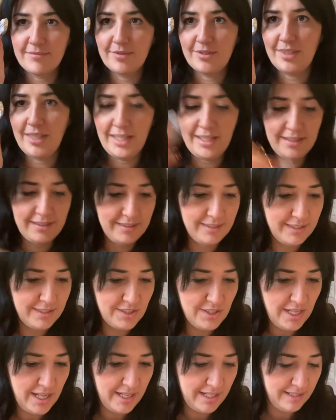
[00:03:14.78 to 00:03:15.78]
cioè il
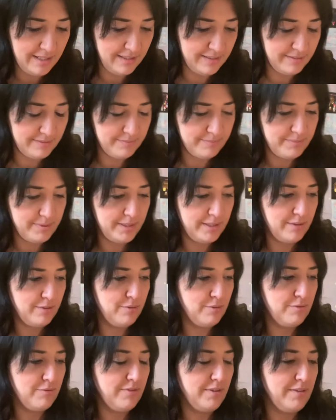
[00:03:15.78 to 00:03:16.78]
gel per
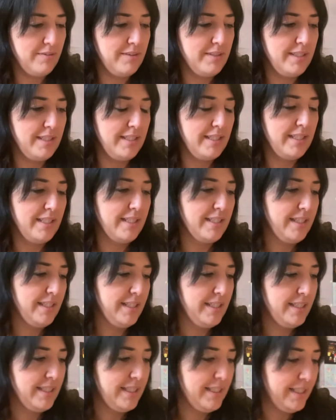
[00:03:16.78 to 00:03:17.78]
non far venire
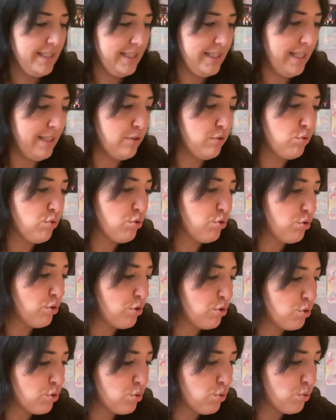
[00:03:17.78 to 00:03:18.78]
la, giusto
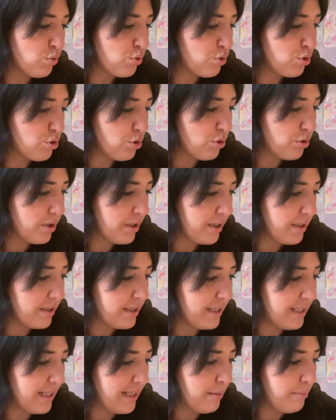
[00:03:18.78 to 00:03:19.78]
il ciuccio de,
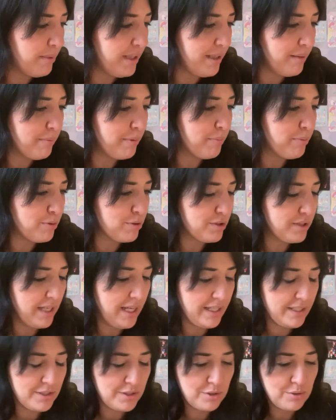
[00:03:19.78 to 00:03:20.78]
della Bibi può
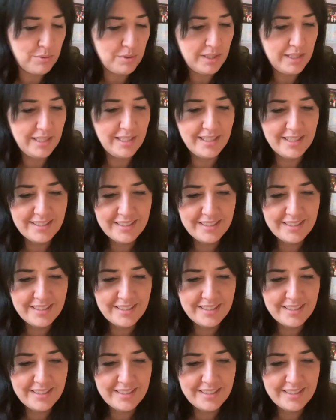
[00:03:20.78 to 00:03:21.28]
starci qui,